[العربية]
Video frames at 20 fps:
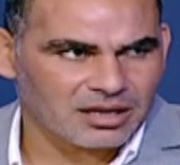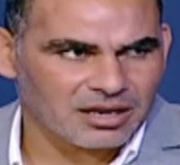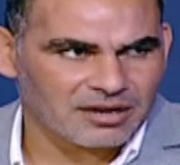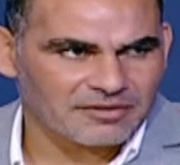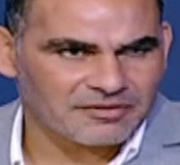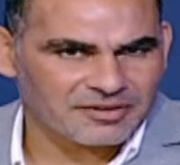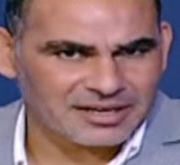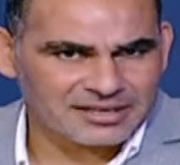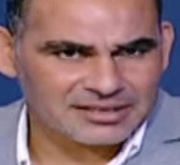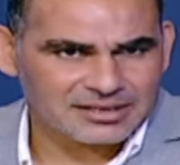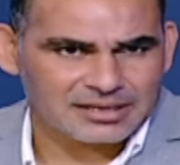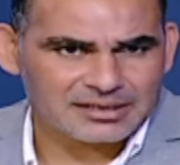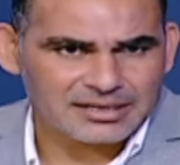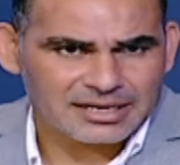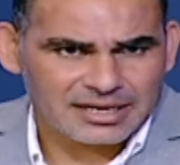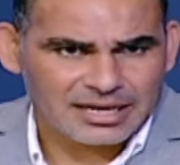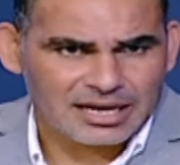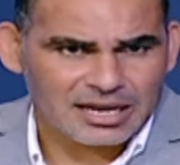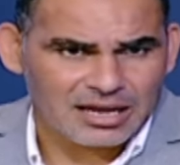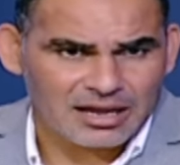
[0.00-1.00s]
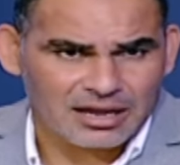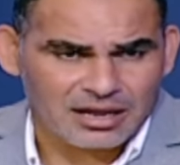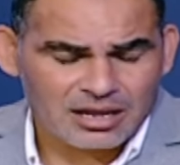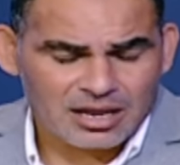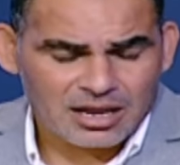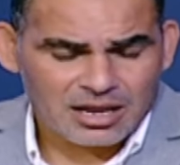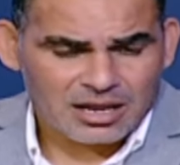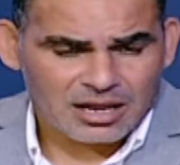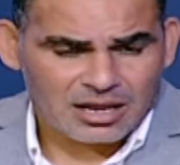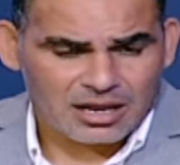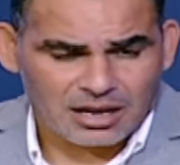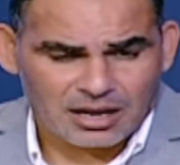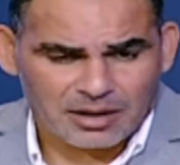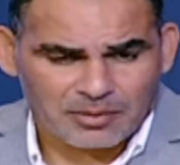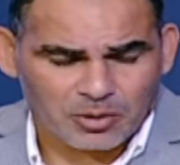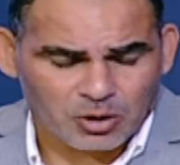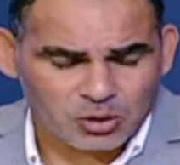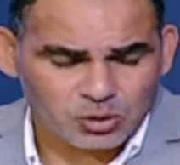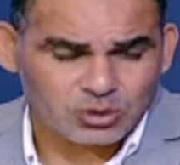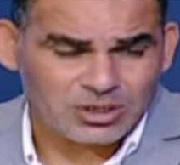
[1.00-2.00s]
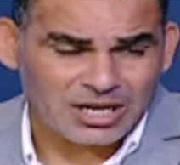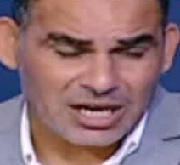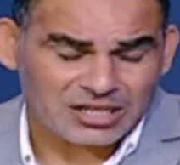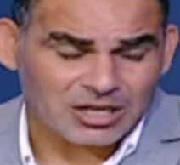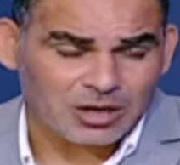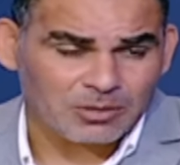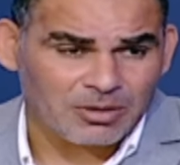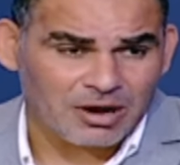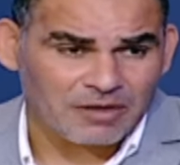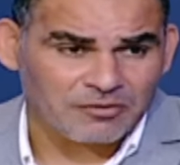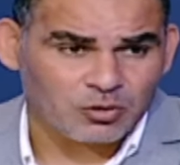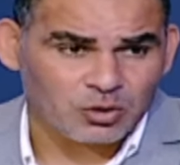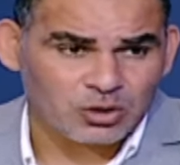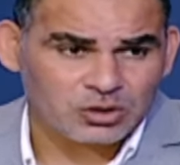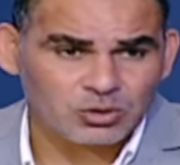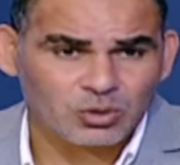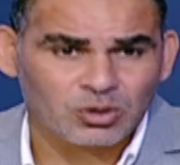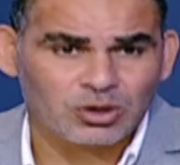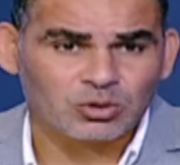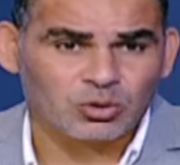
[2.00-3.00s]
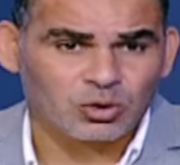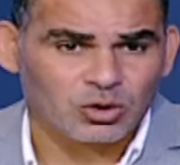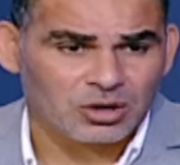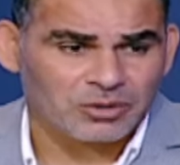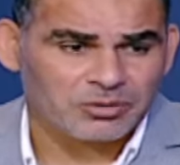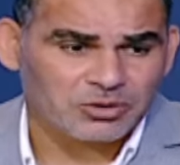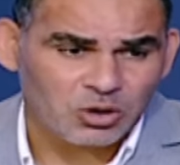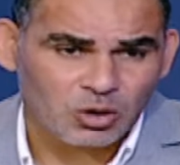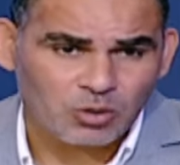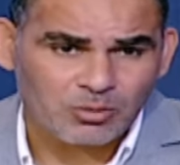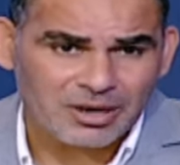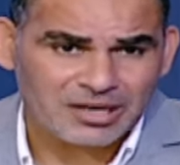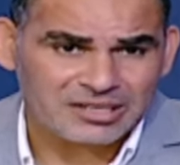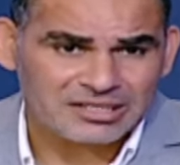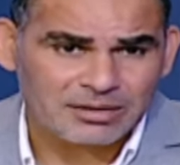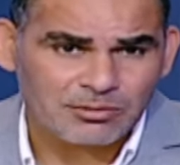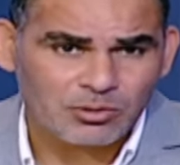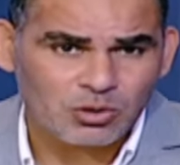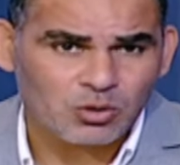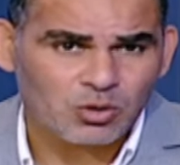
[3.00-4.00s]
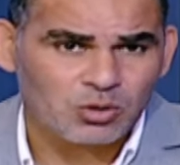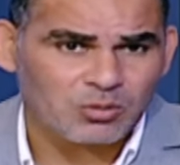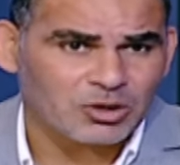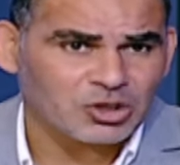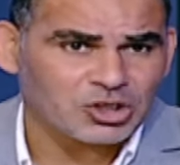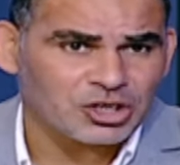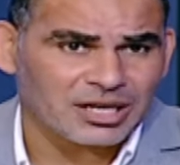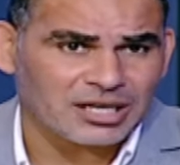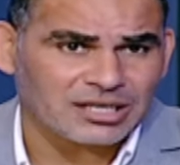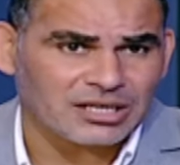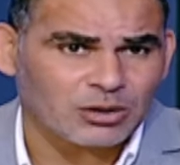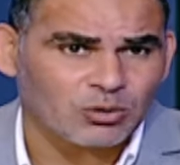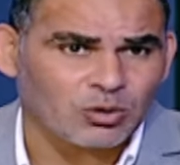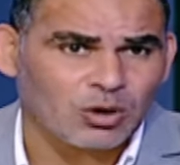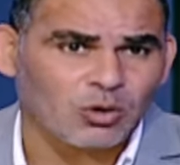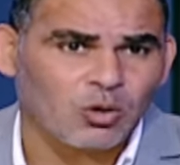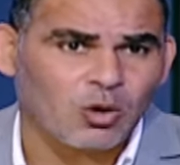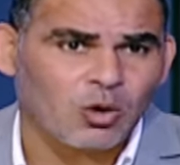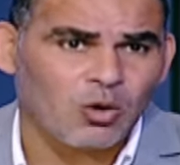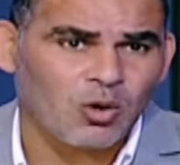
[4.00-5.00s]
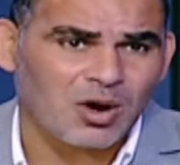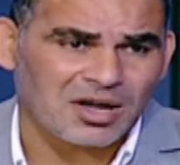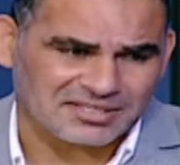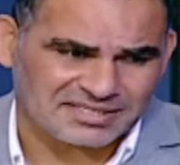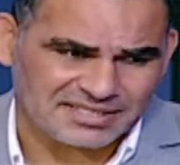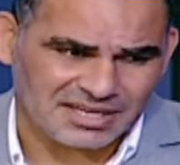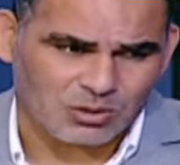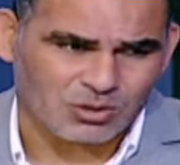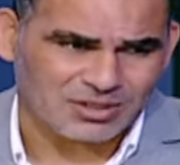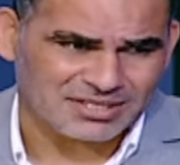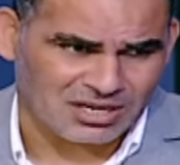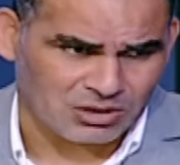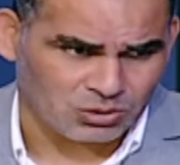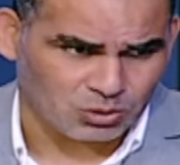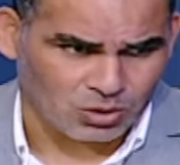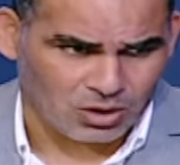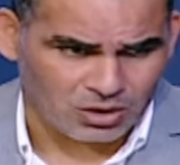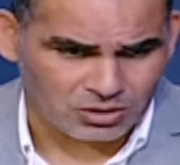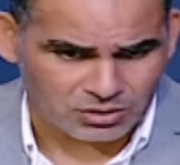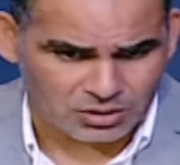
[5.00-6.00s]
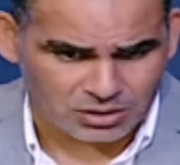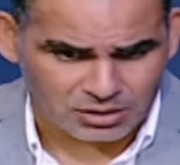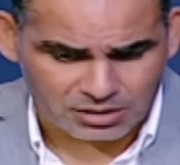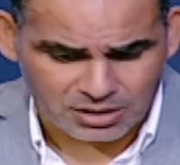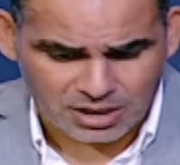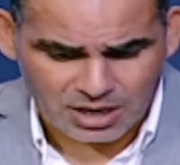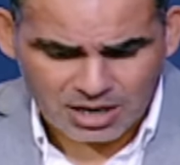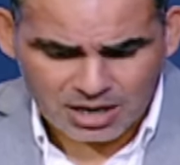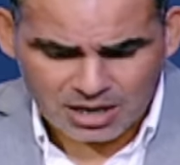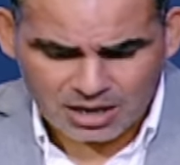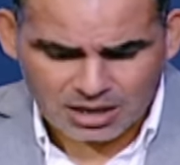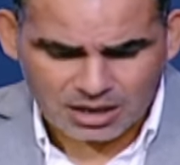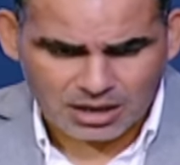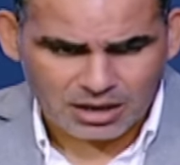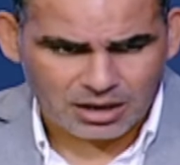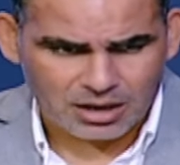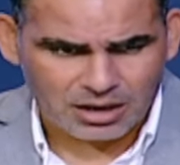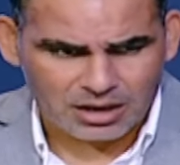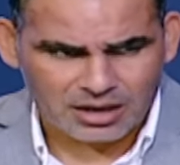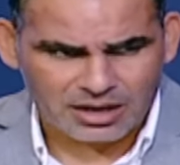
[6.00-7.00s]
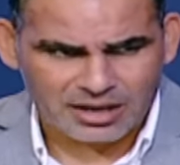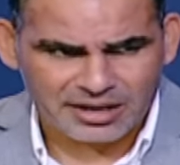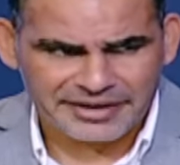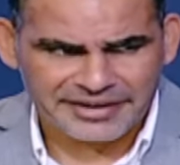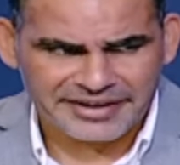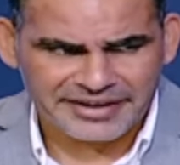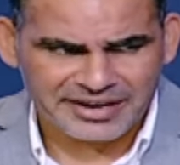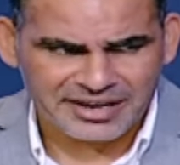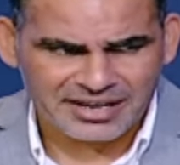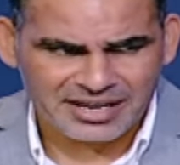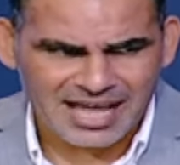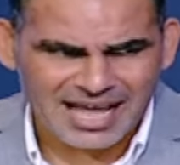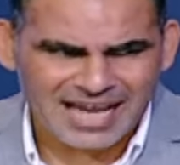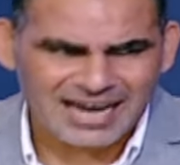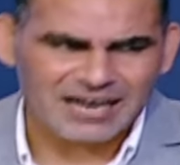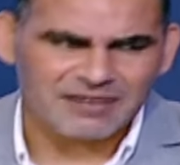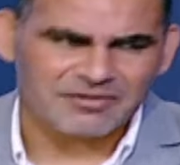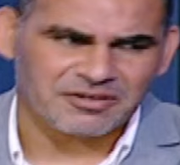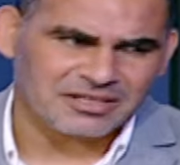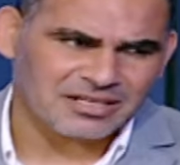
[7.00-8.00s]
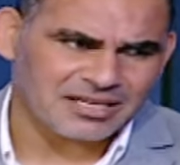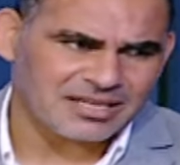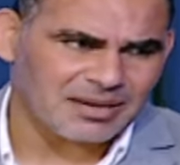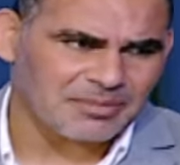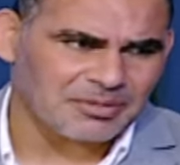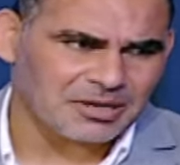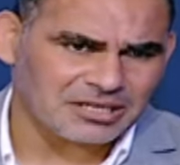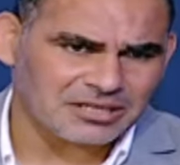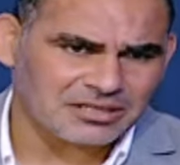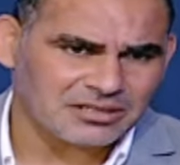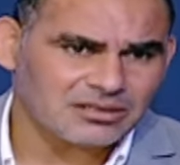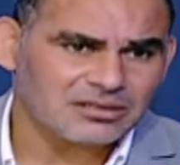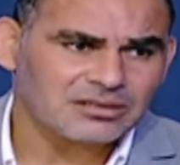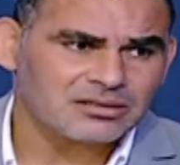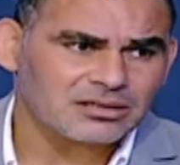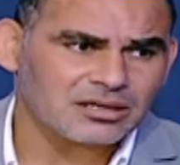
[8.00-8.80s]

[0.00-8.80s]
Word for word: الفرقه الثانيه جالها آه، برضو ثلاث اربع فرص وكانوا قريبين ان هم يكسبوك والماتش كان ايكوال وهو استحواذ عنده اكتر آه، الحاله الفنيه بعيد